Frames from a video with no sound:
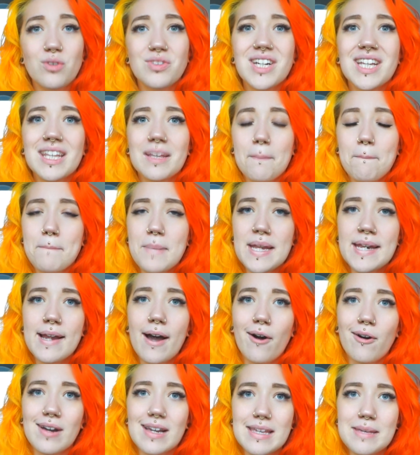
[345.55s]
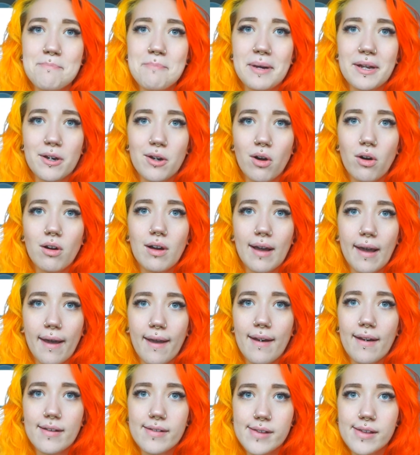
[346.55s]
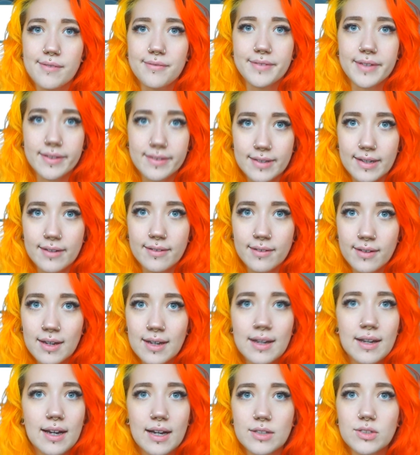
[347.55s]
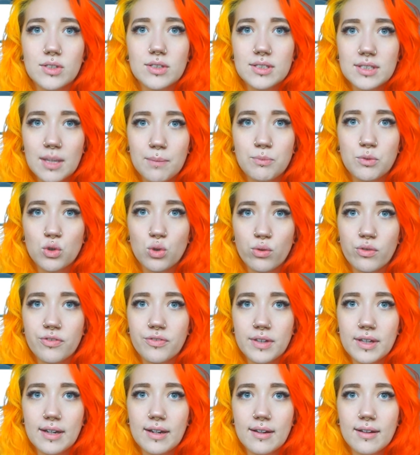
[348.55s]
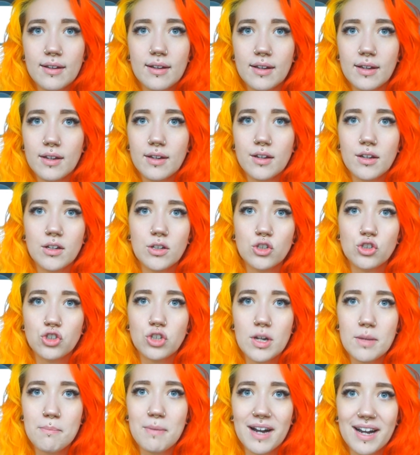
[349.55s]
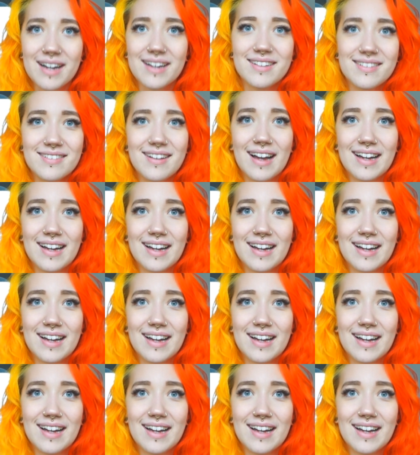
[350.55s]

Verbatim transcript: Und ich bin auch immer noch relativ dezent. Also es gibt so viel Schlimmere